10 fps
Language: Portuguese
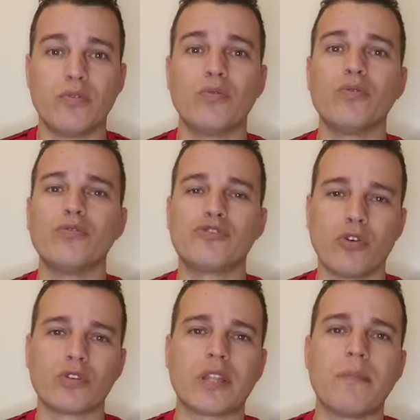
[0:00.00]
o
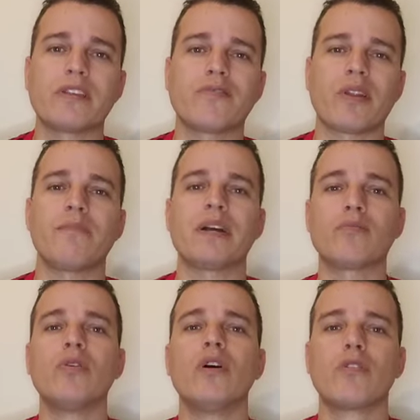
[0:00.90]
jogo também do
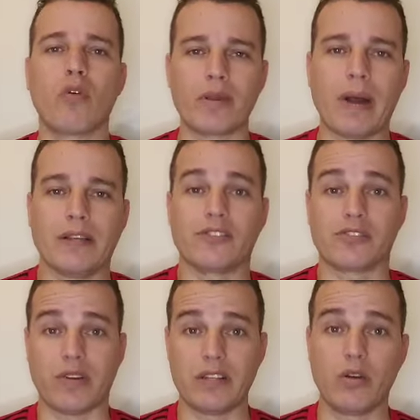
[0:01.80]
Flamengo com imagens,
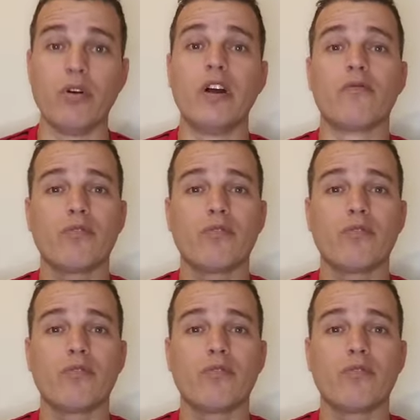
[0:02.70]
valeu?